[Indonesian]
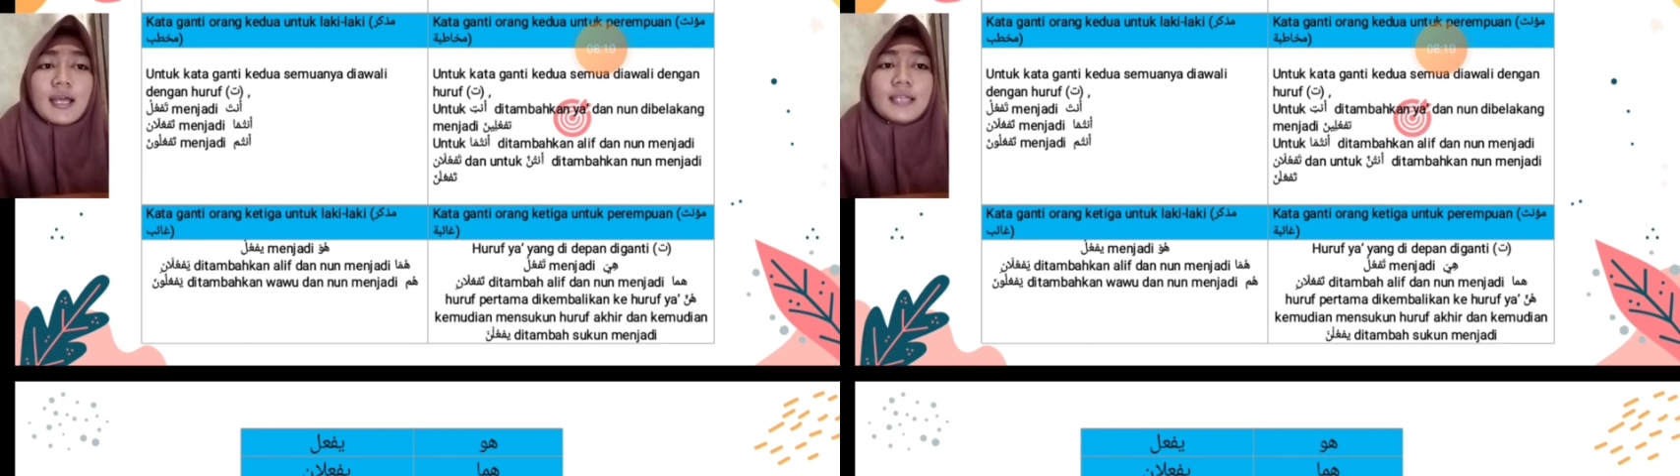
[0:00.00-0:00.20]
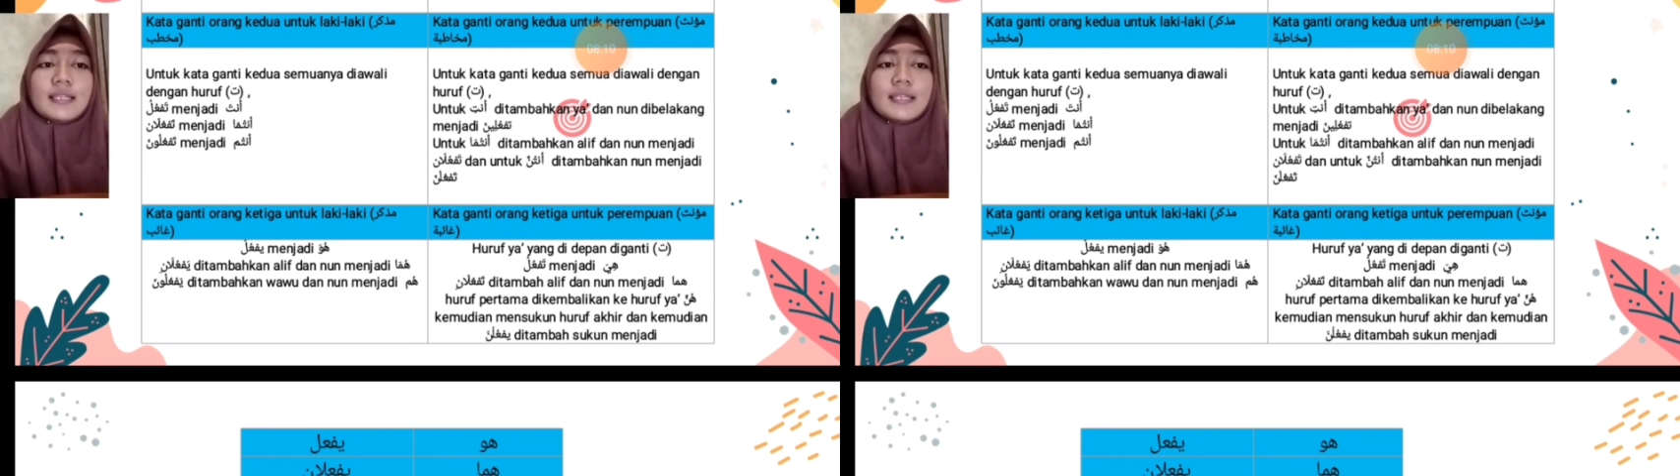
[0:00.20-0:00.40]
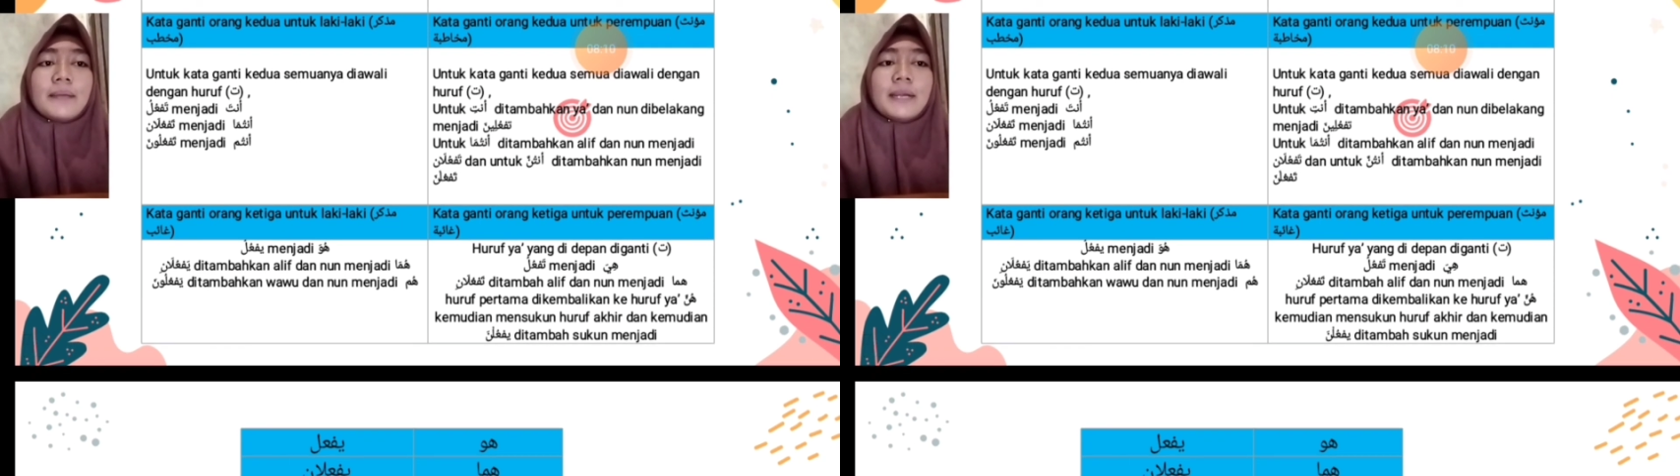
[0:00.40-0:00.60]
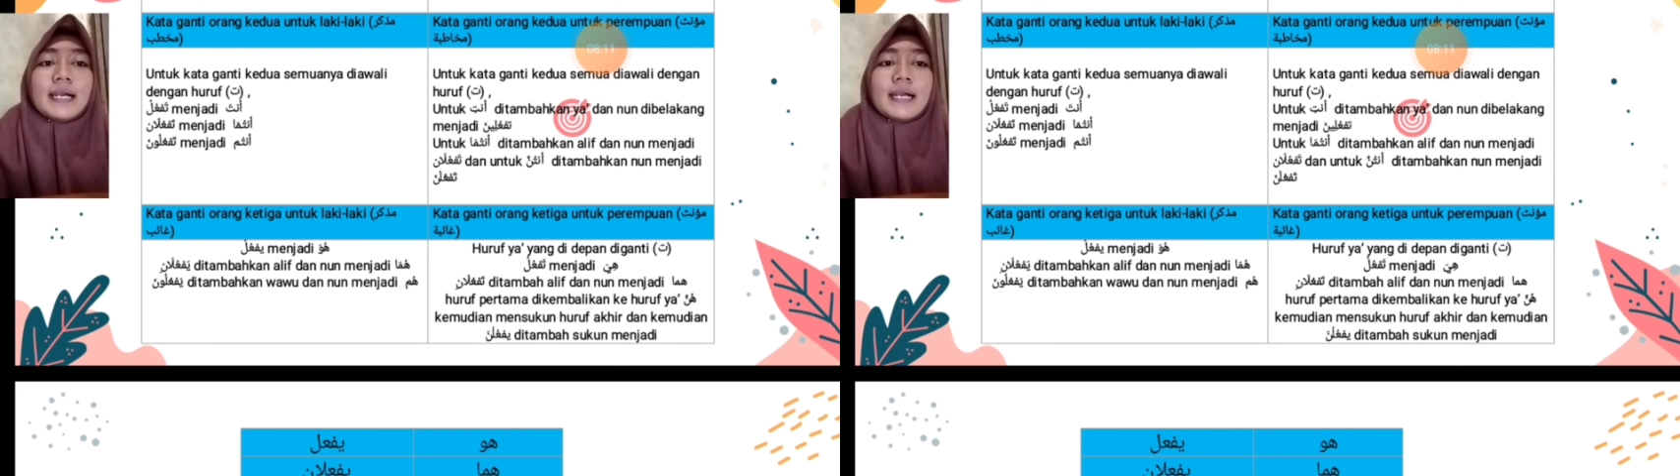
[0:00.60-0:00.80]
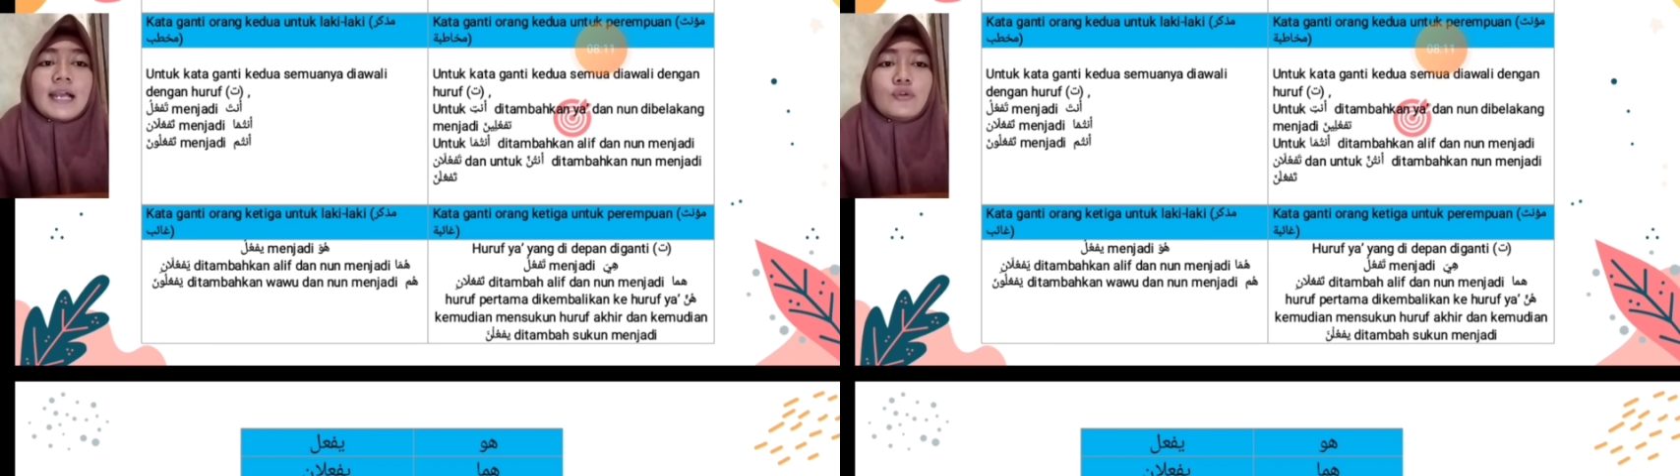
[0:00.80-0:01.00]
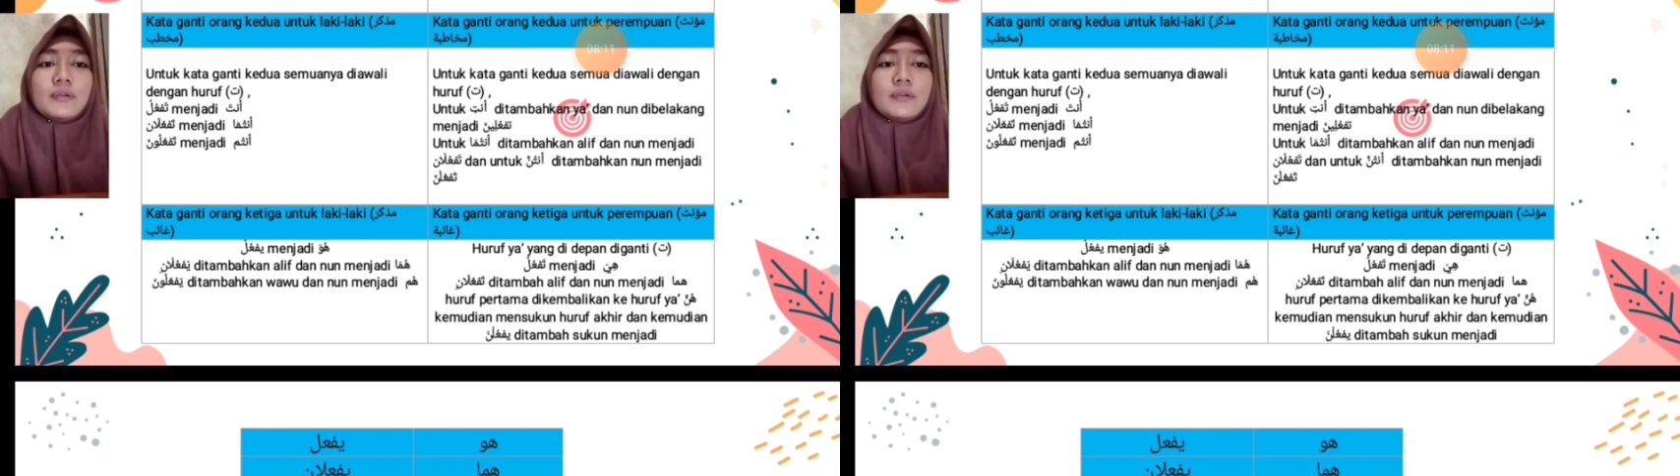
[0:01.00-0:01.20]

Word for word: ditambahkan nun